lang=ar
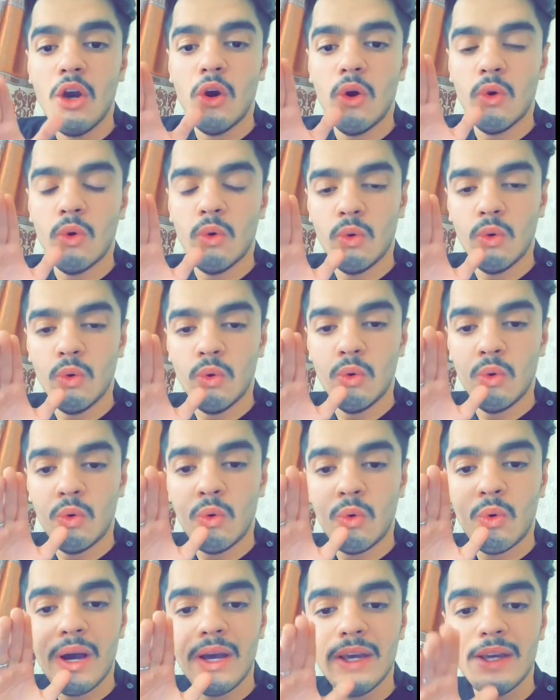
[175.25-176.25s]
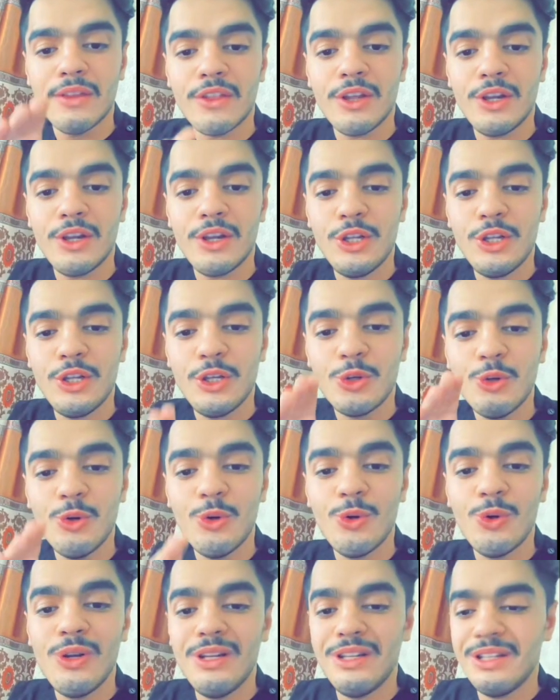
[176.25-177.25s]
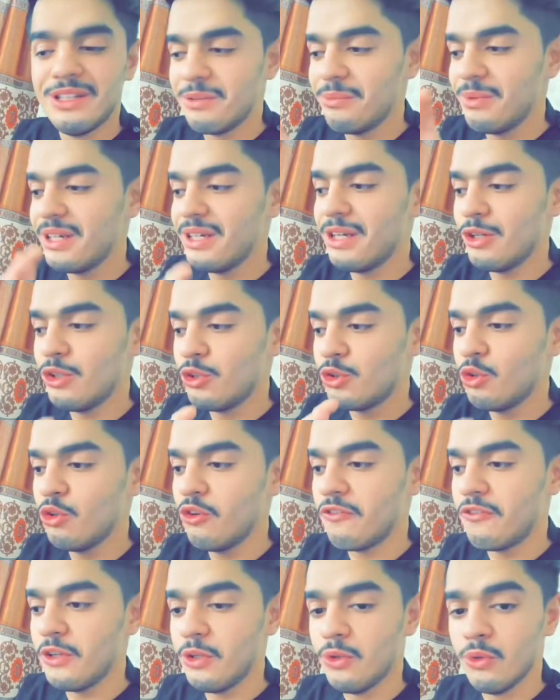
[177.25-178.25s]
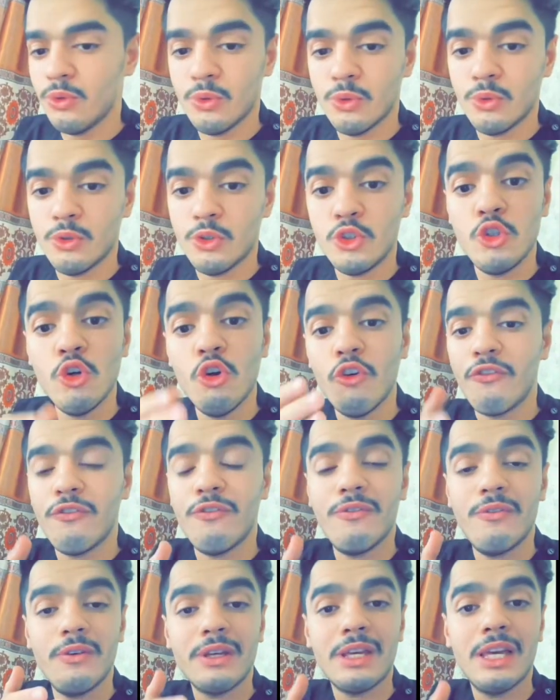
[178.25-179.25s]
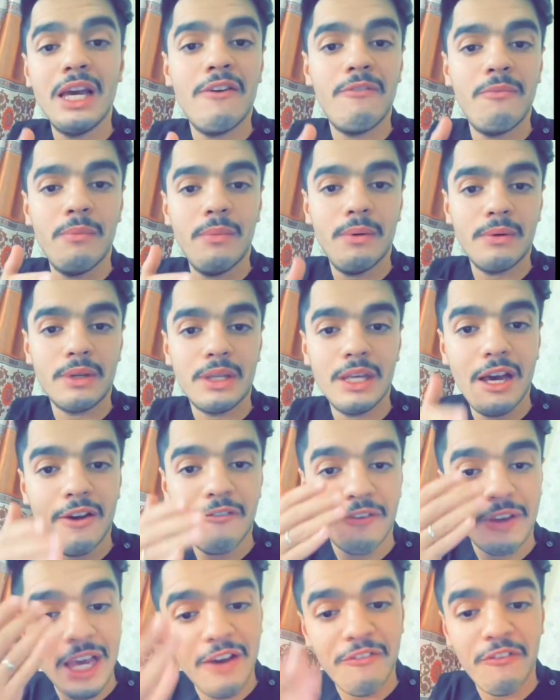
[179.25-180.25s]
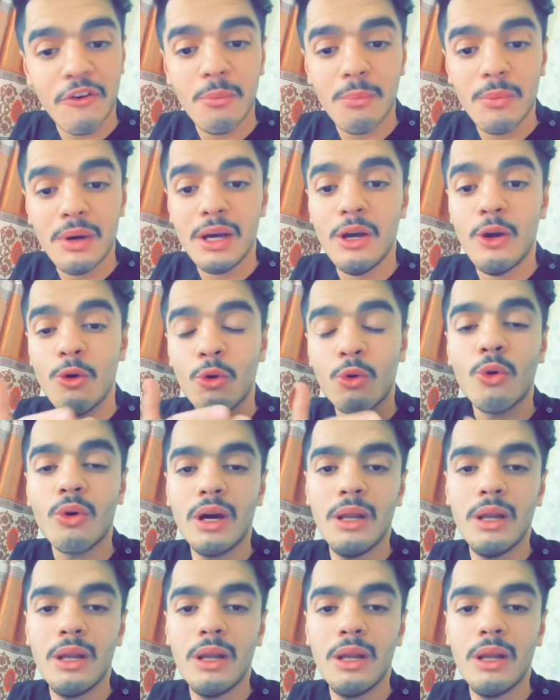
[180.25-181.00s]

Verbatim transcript: وايضا يقول نتمنى نشوف انه نشوف كيف كيف كيفهم مع حقوق